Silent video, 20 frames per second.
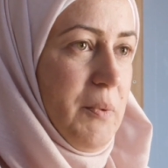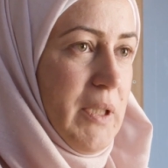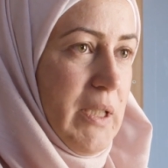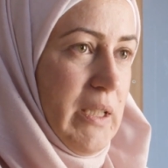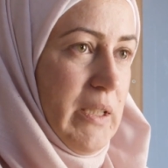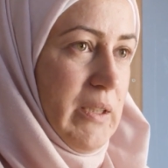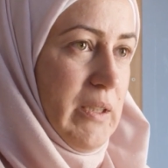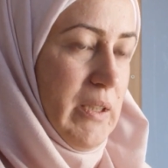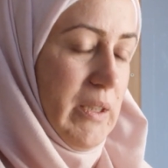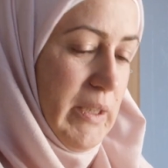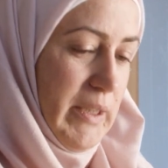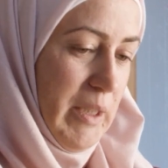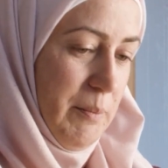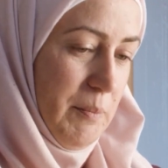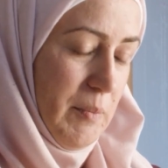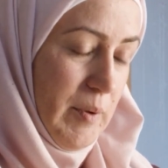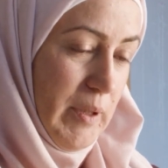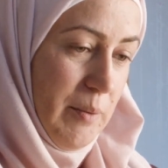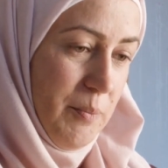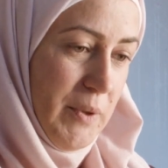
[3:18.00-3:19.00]
Le Liban
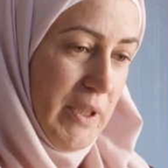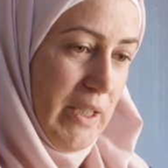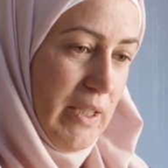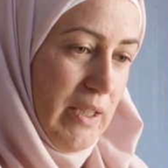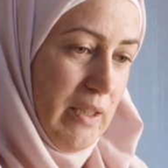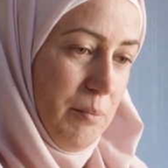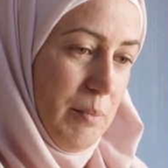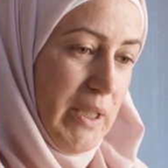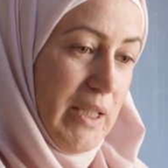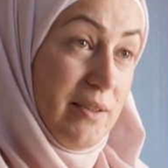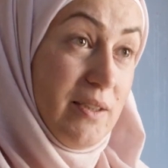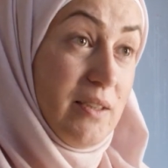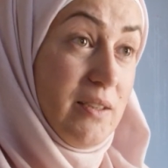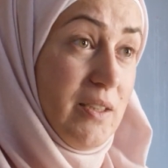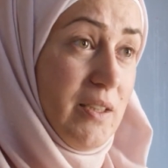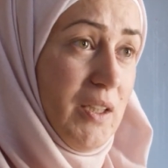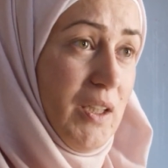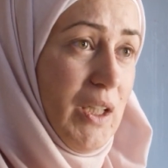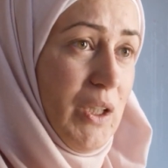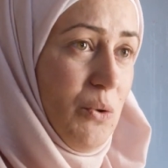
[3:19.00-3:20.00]
est un beau pays
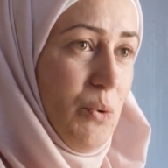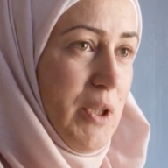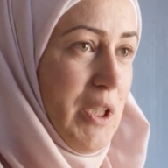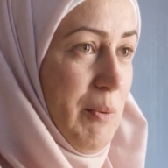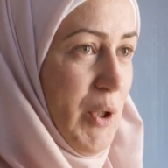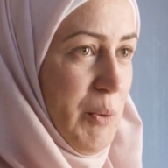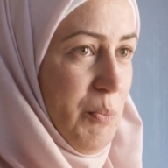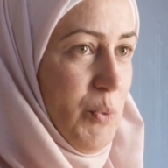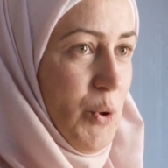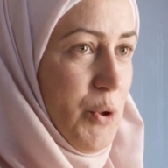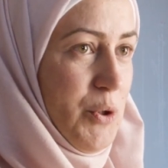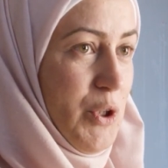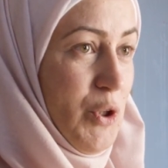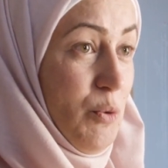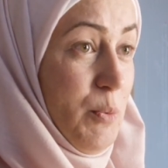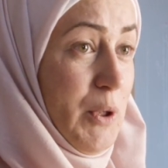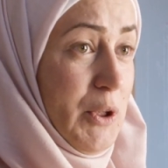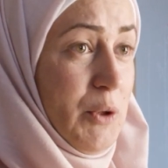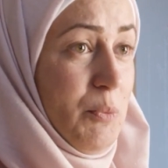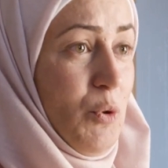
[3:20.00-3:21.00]
et je l'aime beaucoup,
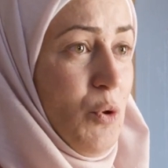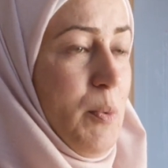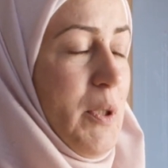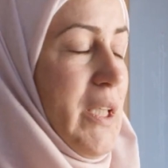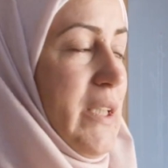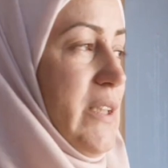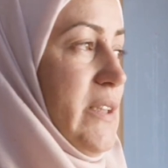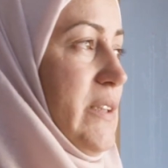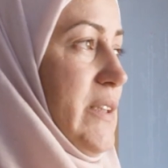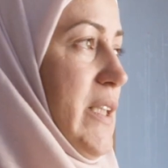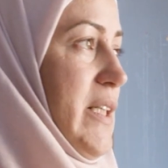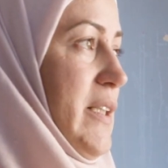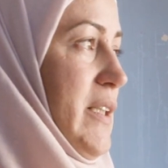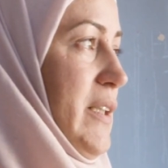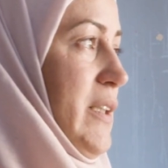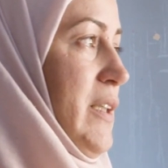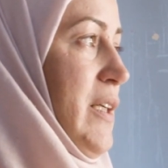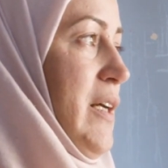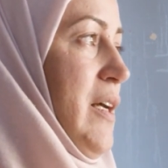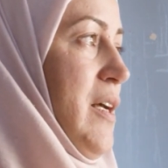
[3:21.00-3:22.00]
car je le
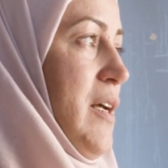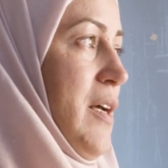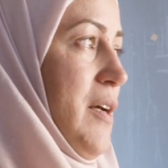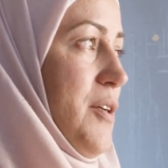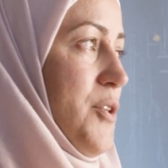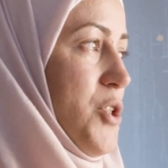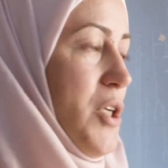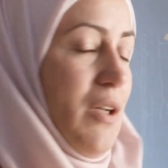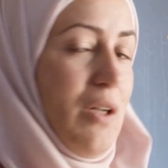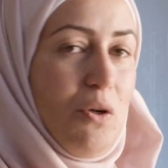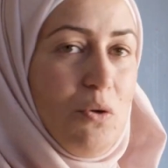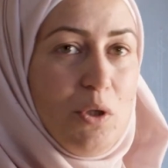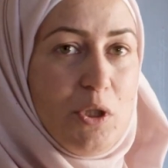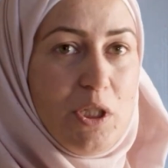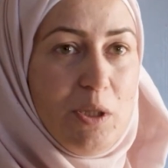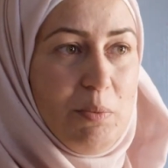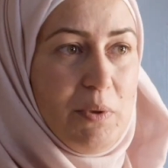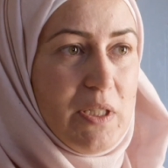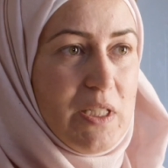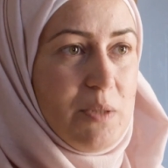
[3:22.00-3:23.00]
considère comme ma
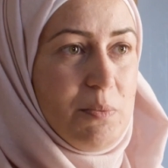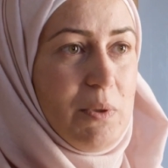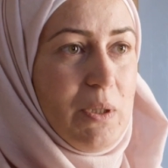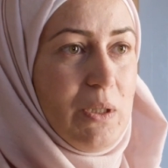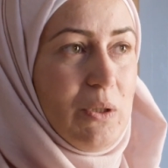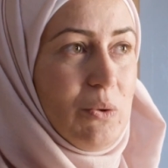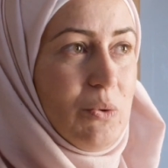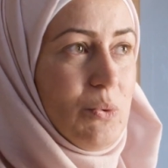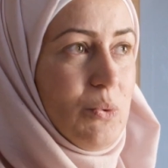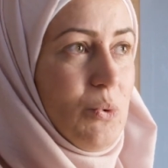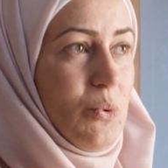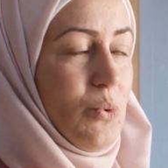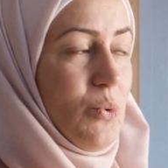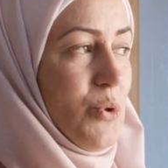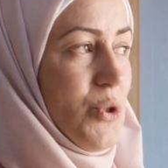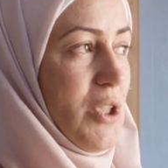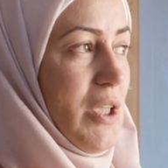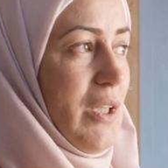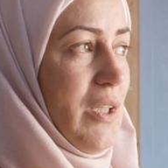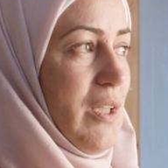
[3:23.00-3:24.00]
deuxième maison.
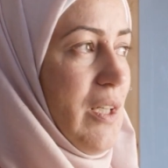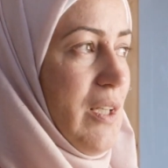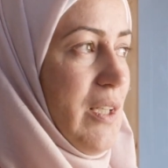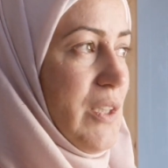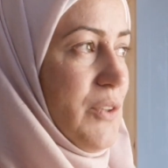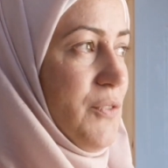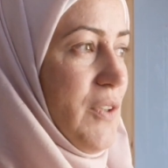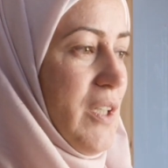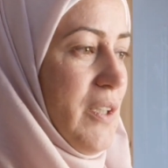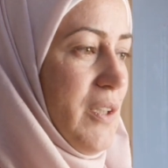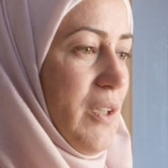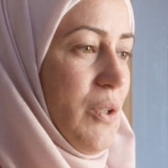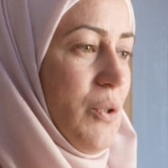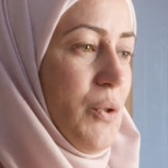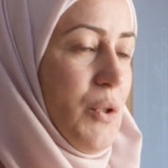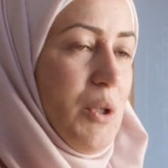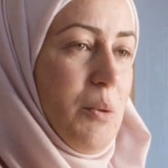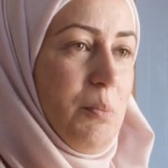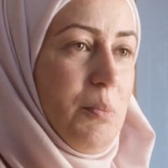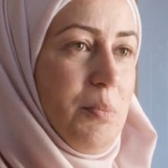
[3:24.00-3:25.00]
Selon la
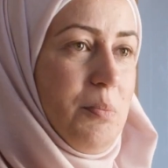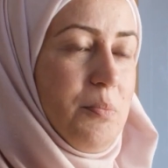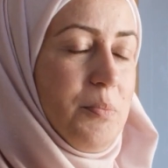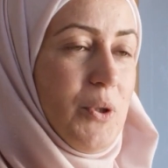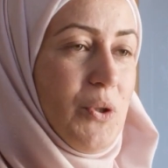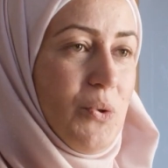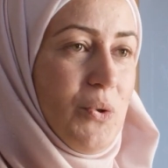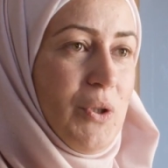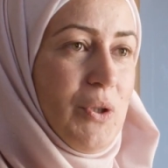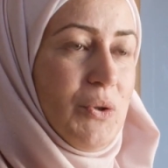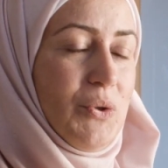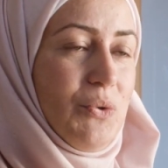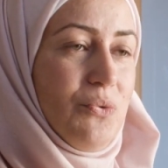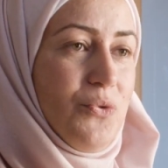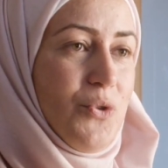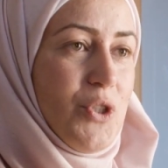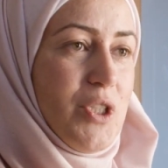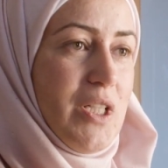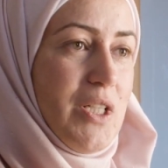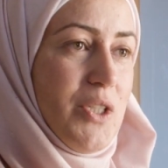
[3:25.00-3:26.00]
volonté de Dieu, tout
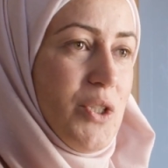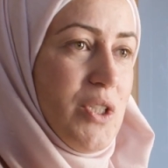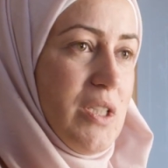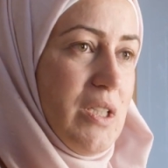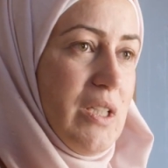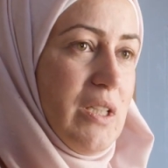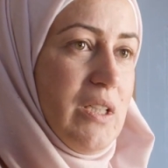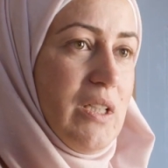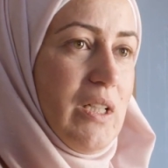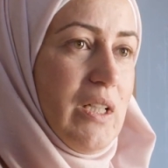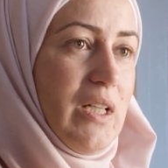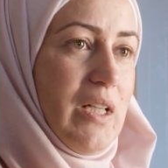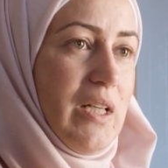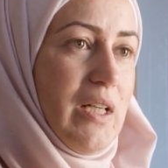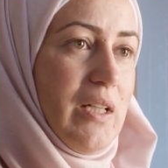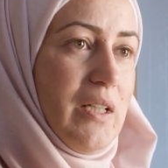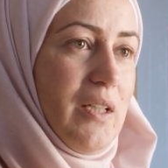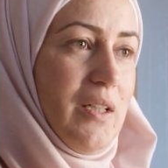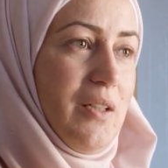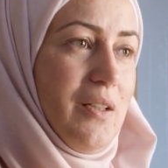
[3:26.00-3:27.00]
sera
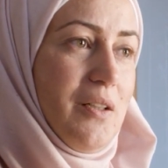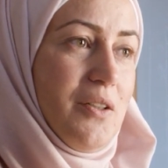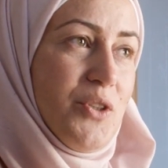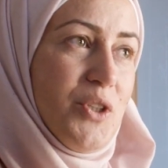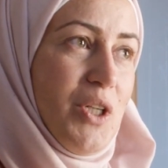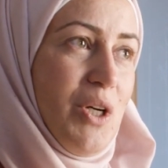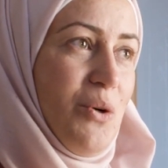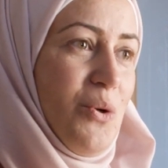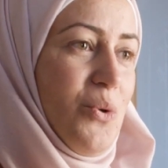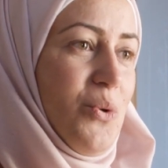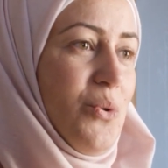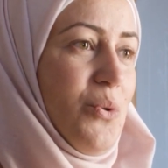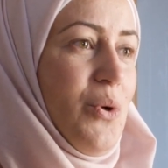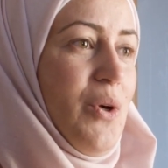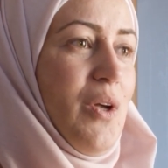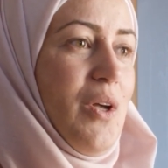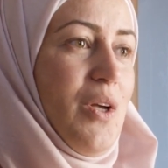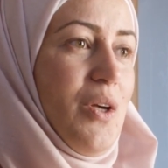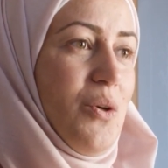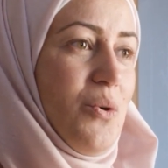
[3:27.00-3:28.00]
stabilisé et nos enfants auront
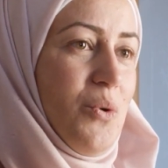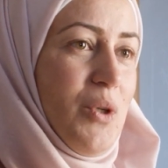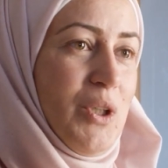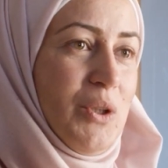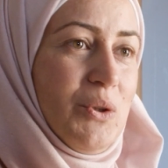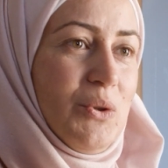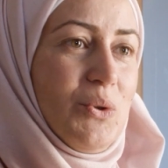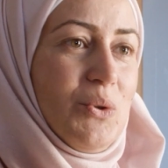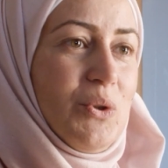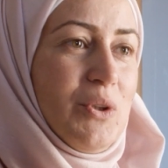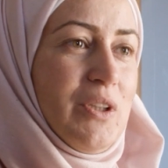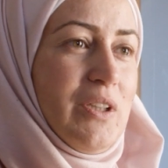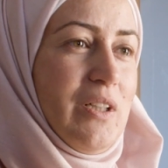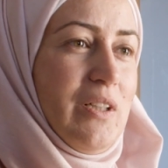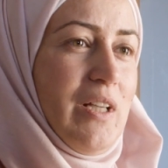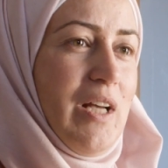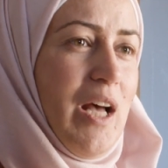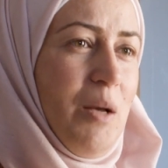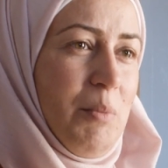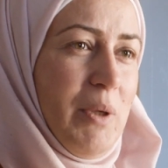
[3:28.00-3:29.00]
de nouveau
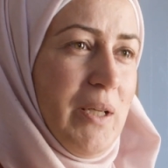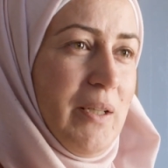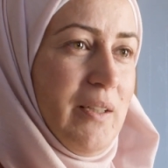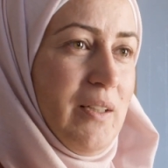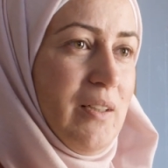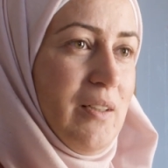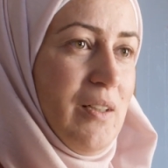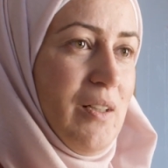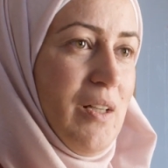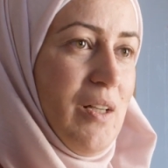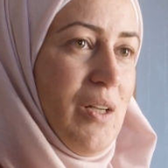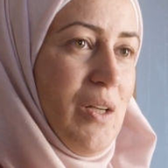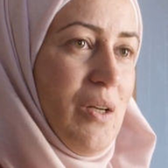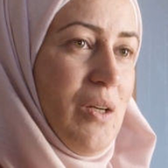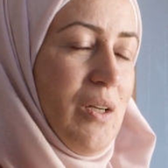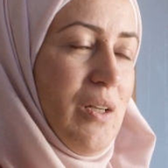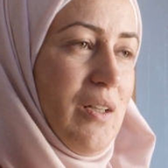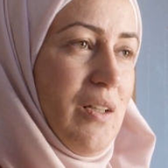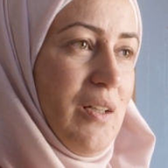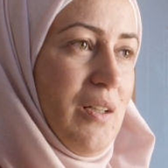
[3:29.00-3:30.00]
l'opportunité d'avoir une vie
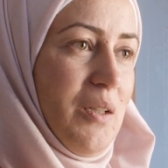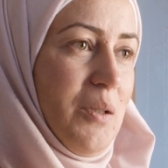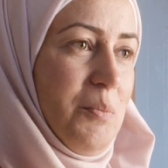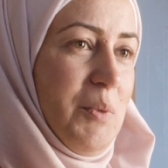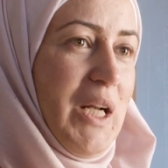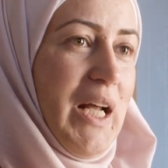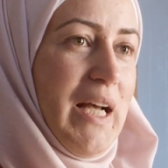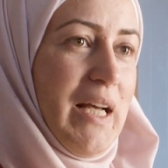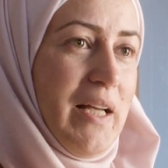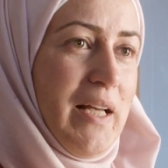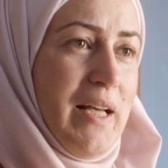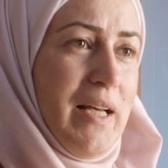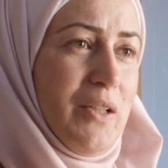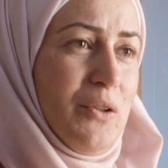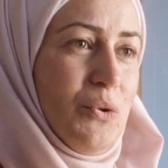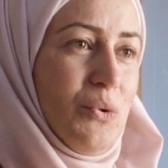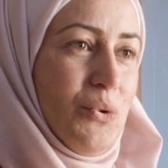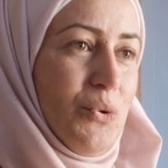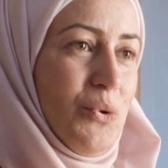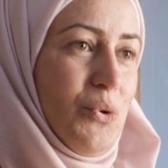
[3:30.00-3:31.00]
d'espoir pour un
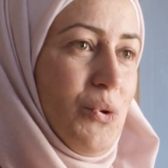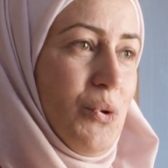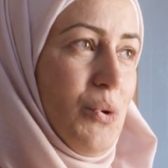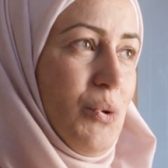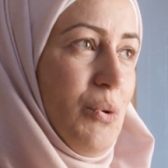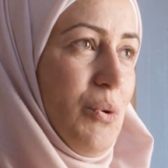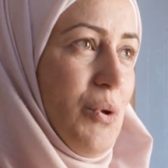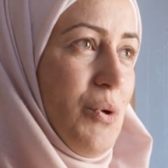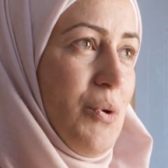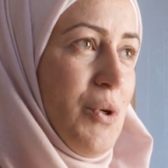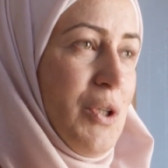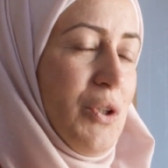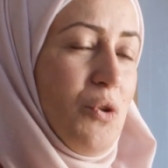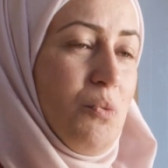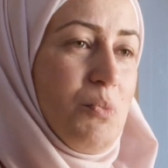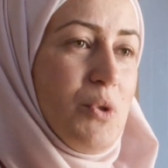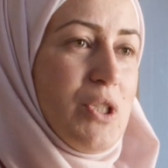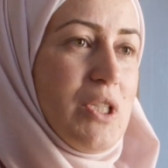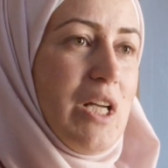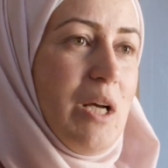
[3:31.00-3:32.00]
bel avenir.
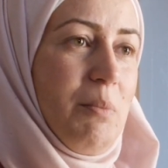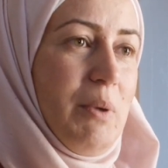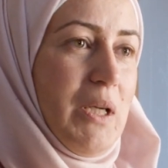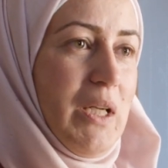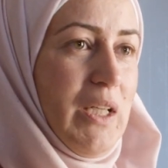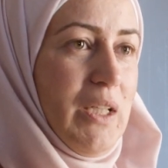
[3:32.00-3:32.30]
Notre